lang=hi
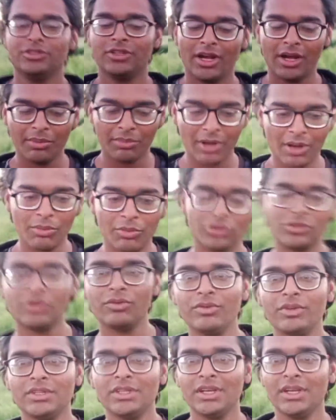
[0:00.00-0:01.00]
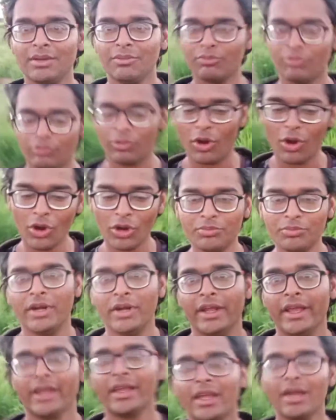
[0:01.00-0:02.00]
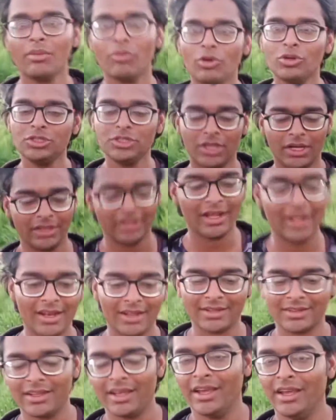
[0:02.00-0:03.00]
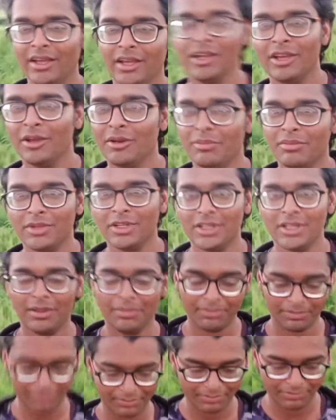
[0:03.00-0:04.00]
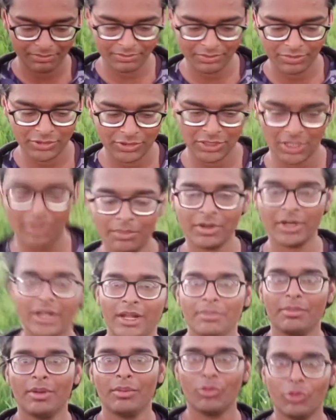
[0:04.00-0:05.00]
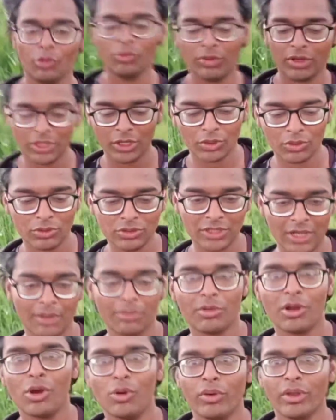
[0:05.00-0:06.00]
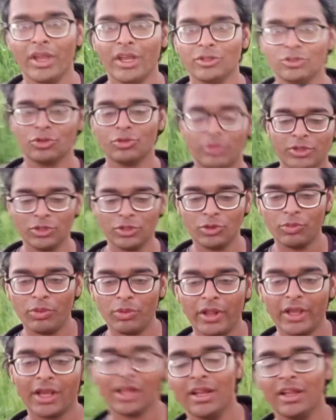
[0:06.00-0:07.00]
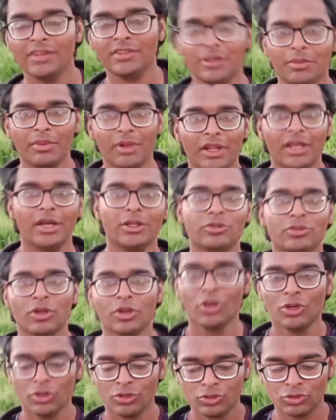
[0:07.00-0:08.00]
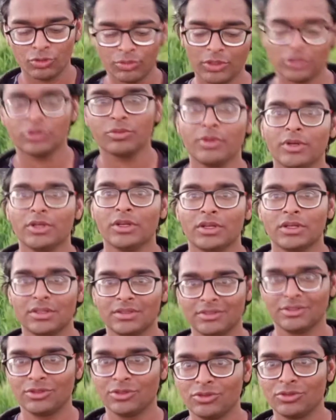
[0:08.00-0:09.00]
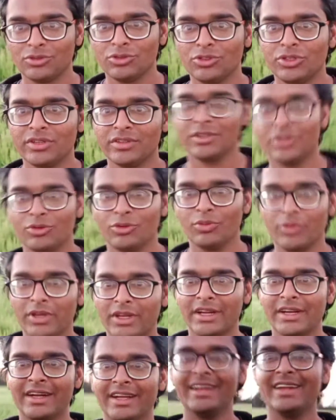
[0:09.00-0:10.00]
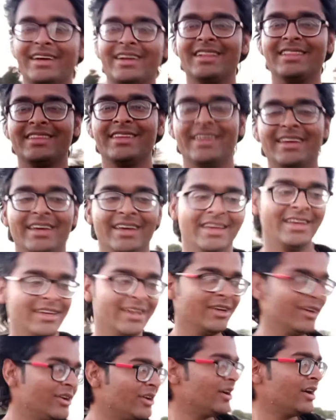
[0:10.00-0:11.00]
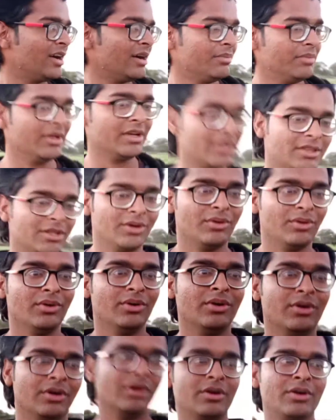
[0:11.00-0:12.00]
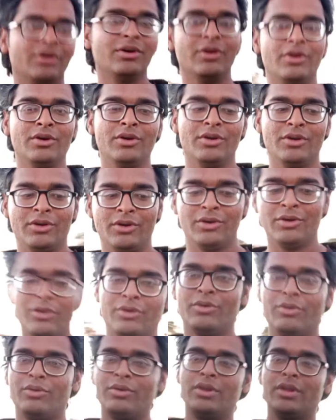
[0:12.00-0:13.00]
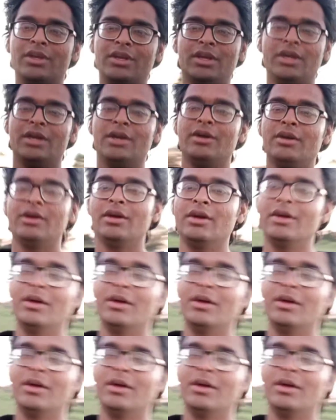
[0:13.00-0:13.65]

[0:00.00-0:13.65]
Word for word: शाम का मौसम वैसे बहुत बढ़िया क्या बहुत शानदार लगता है मतलब शाम के टाइम आप घूम के देखो शाम का हो गया है सुबह धूप निकलने से पहले आप सुबह सुबह जैसे धूप की किरणें निकलती है आप देखते हो और ये है